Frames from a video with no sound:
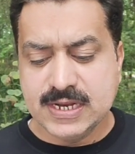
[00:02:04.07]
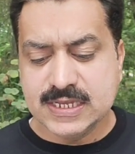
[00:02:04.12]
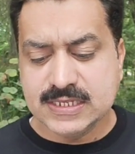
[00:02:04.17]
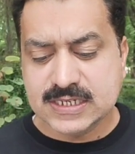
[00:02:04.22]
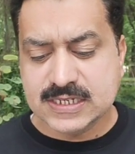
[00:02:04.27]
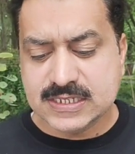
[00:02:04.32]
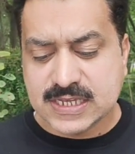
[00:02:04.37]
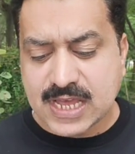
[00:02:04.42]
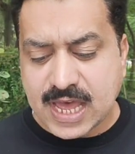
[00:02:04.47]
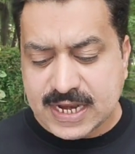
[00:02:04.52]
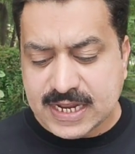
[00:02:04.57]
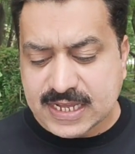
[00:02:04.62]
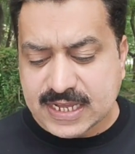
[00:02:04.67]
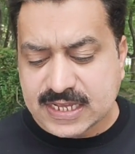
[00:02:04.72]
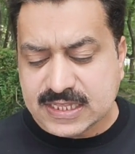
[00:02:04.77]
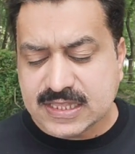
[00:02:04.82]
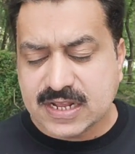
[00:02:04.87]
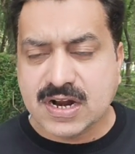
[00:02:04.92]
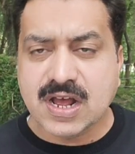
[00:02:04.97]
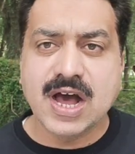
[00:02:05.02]
नज़रसानी
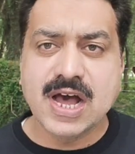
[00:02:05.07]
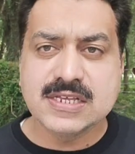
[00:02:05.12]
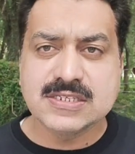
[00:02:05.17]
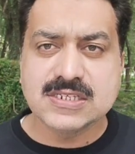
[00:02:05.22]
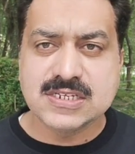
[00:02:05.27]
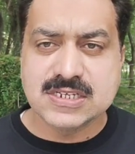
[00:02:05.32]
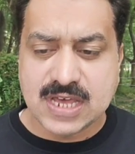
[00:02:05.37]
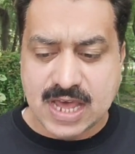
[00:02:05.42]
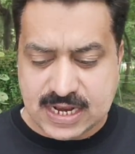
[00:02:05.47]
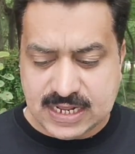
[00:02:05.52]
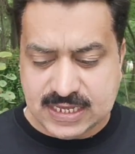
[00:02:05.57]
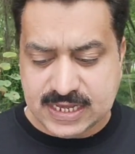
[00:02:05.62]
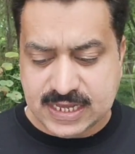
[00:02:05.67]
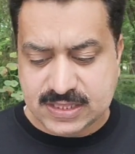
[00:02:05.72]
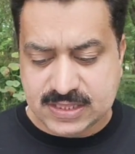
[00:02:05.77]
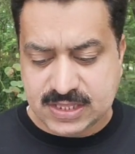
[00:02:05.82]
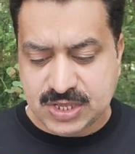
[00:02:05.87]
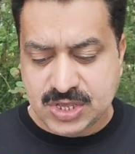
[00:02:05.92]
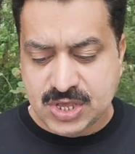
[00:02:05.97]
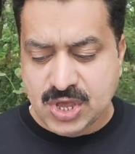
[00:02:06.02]
की दरख्वास्त डाली गई
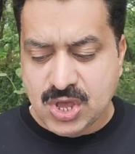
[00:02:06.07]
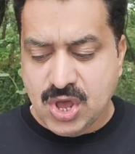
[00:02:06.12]
थी